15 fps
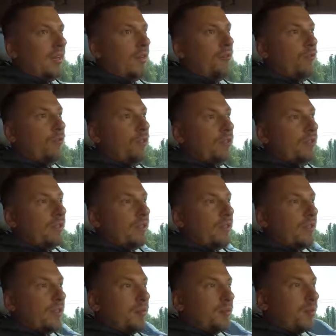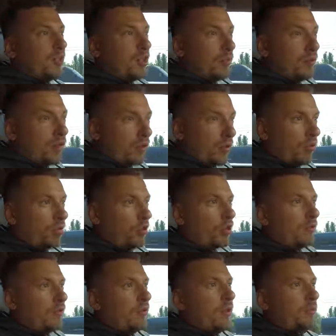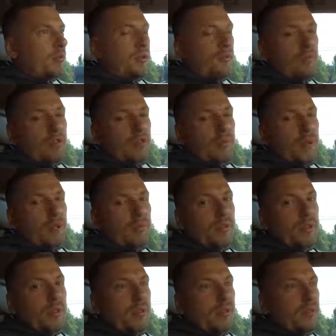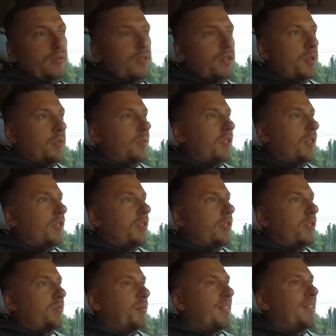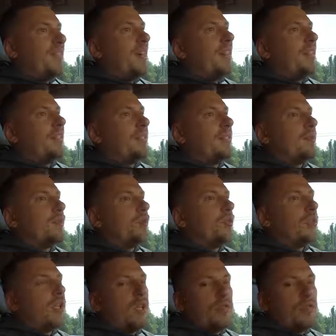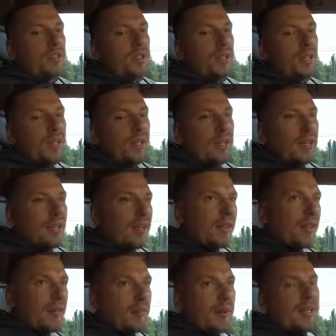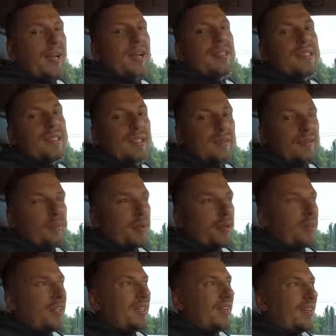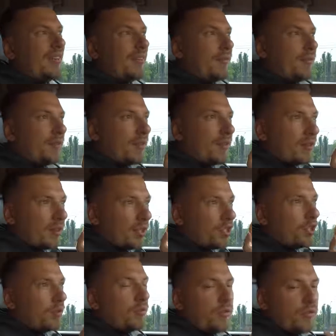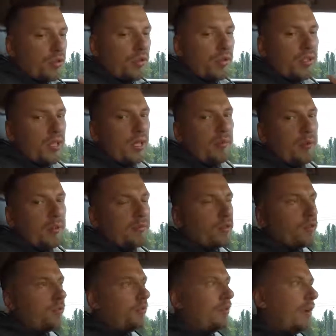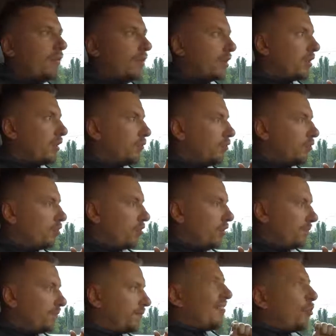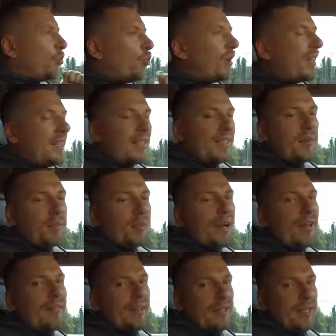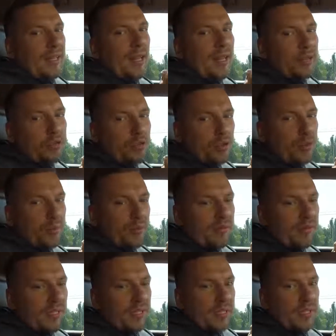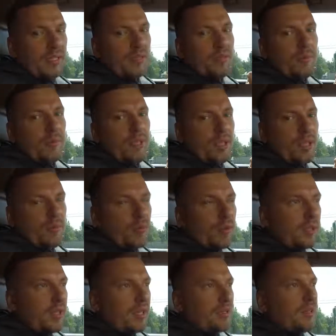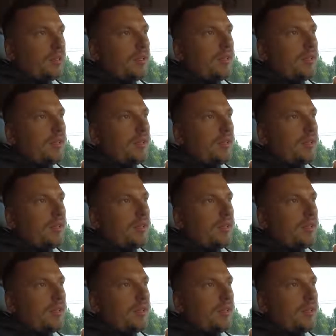Вот. Э, почему скручивают? Да потому, чтобы люди, ну, типа, не боялись. Многие люди э, боятся этого пробега. К чему все это я подвожу плавно? К тому, что в корень неправильно. Я хочу, чтобы вы, те, кто меня смотрят,